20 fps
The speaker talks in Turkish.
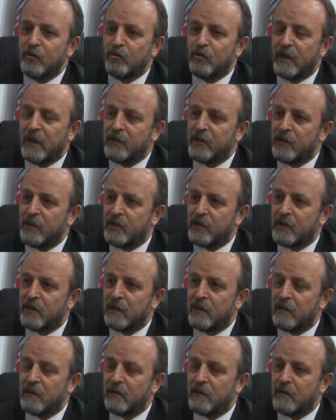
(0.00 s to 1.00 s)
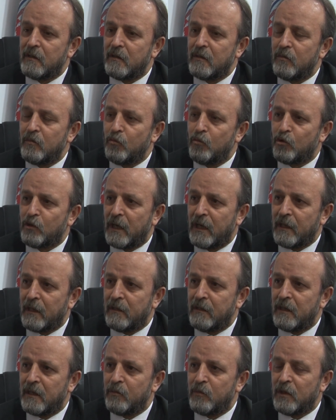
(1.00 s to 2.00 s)
Günah keçisi
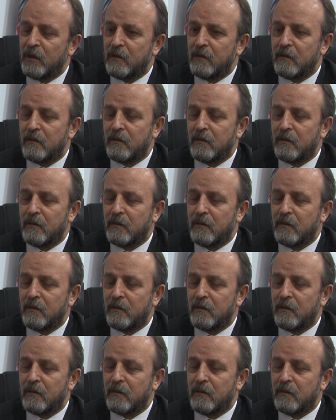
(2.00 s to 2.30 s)
müteahhitler mi?